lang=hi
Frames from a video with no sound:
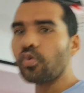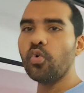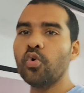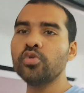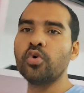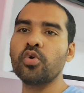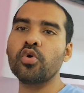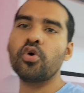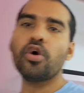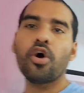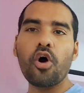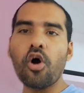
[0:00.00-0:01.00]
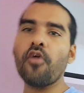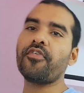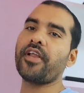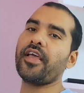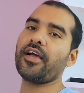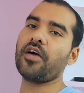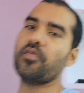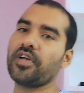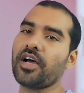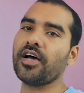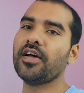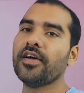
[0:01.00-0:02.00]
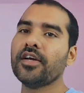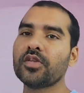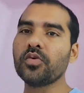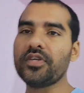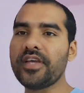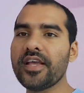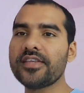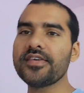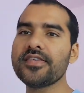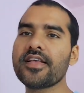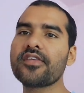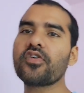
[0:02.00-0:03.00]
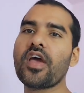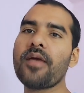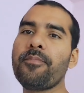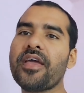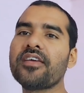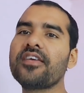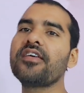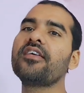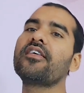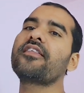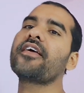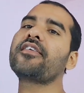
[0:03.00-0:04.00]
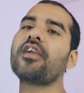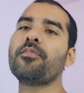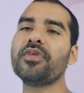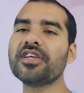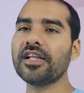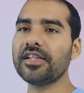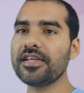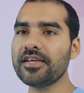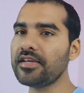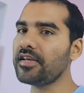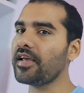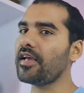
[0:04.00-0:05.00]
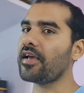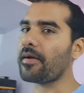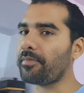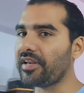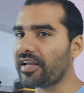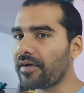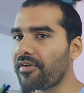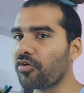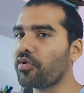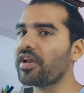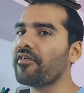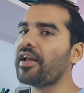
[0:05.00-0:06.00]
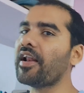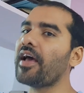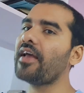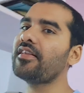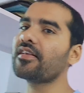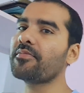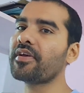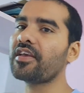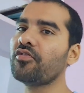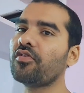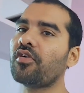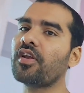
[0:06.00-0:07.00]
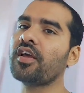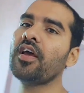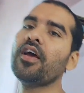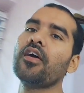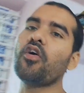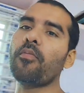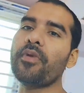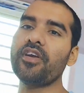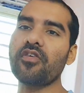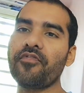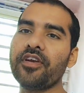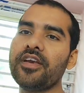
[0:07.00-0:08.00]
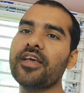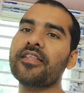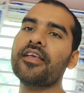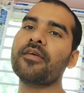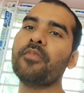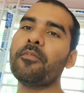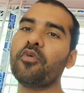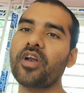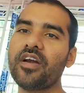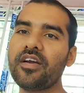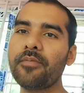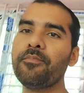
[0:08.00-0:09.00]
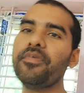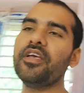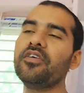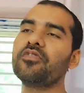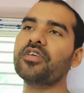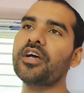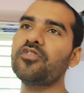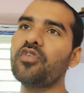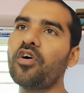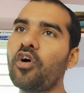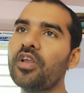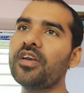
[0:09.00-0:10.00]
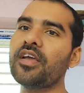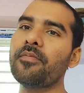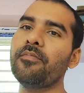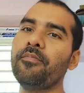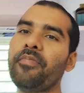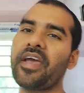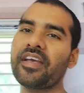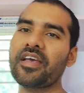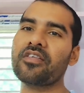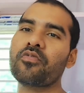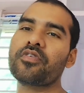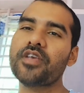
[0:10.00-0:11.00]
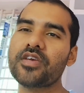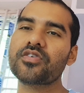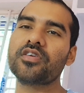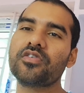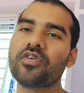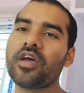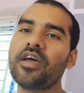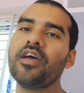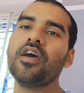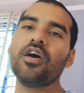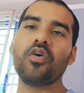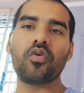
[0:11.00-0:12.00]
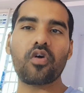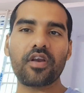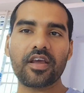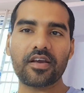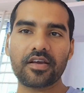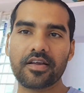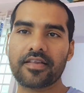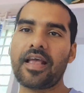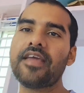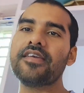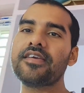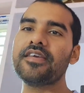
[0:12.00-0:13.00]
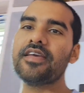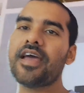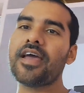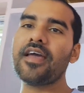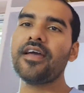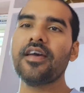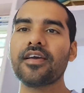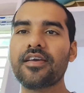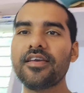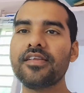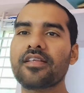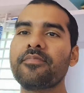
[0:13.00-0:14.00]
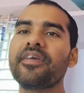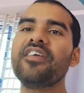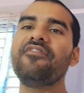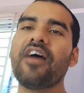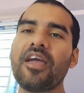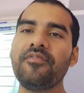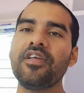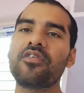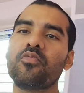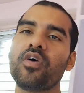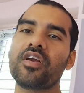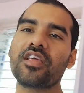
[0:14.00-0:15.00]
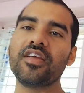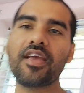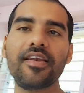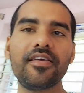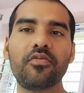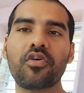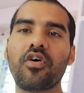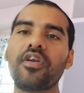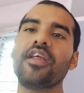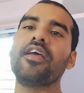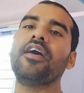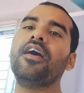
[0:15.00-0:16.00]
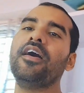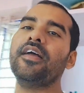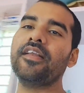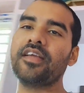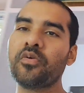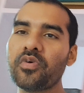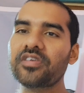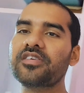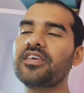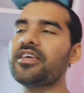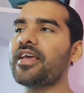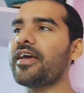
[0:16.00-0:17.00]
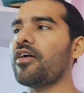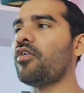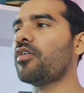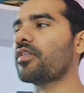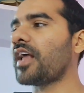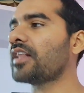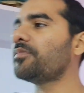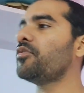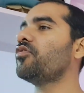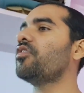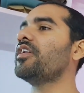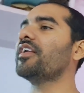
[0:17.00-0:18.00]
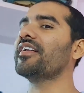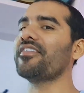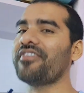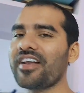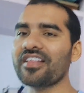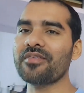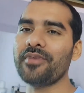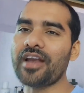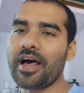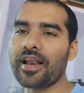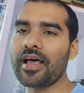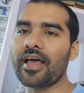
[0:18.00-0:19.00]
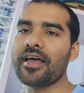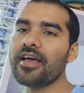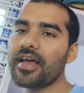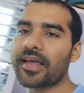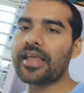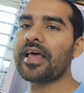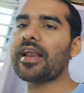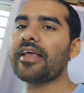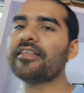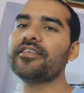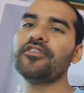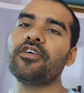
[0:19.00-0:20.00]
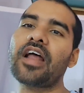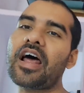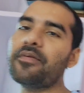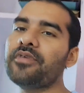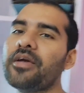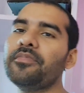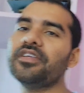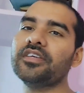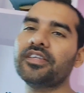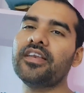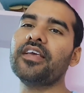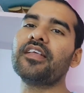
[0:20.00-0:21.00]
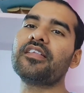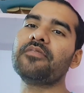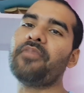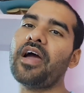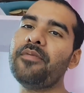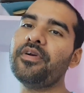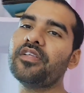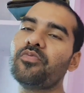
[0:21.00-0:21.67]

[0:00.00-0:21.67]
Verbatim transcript: वो दोनों ऑफ रहेगा उनका तो ये चीज़ें जो है बैंकिंग सेक्टर में जल्द ही ये एप्लीकेबल होने वाला है जिसमें कि उन्होंने गवर्नमेंट ऑफ इंडिया से एक मेमोरेंडम भी उसका जो ऑल इंडिया बैंक एसोसिएशन जो है उन्होंने एक साइन किया है कि जिसमें कि फाइव डेज वर्किंग के लिए उन्होंने रिक्वेस्ट की है और साथ में उन्होंने रेफरेंस भी डाला है कि एल और आर में जिस तरीके से फाइव डेज